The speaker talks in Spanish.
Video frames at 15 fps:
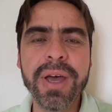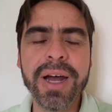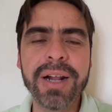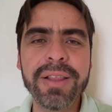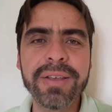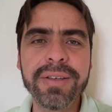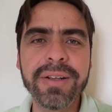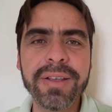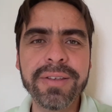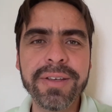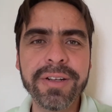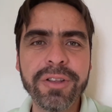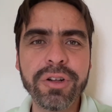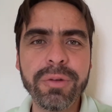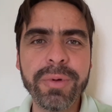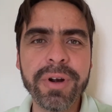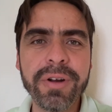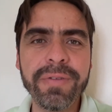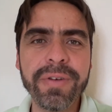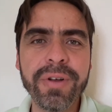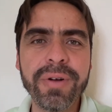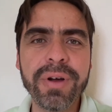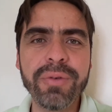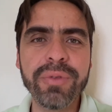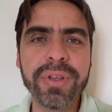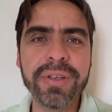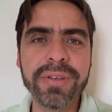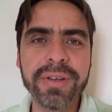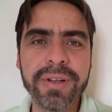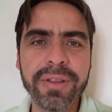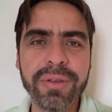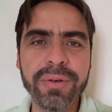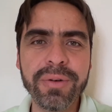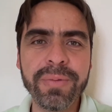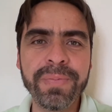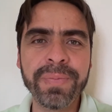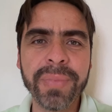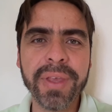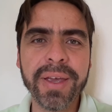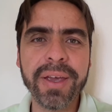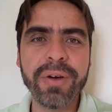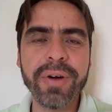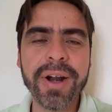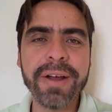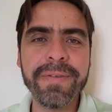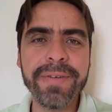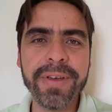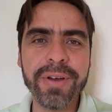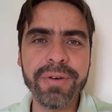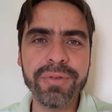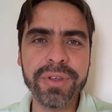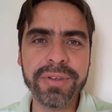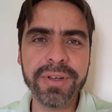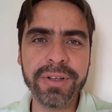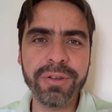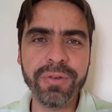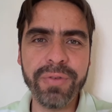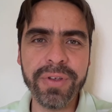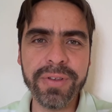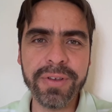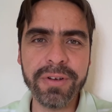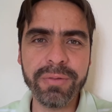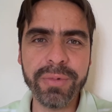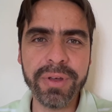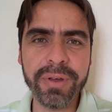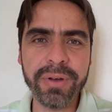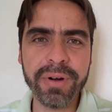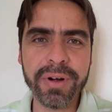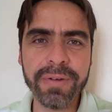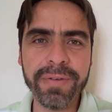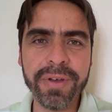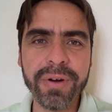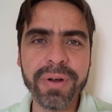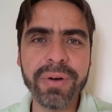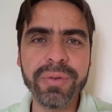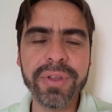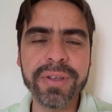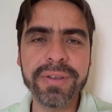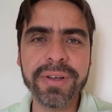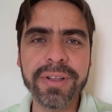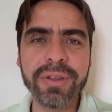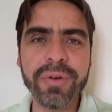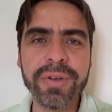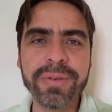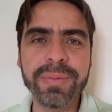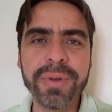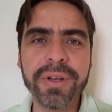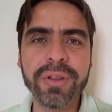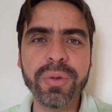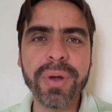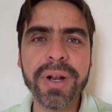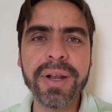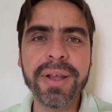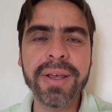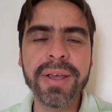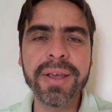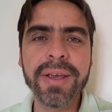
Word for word: Al decir desierto no me refiero a un desierto geográfico, un desierto físico, me refiero a un desierto espiritual.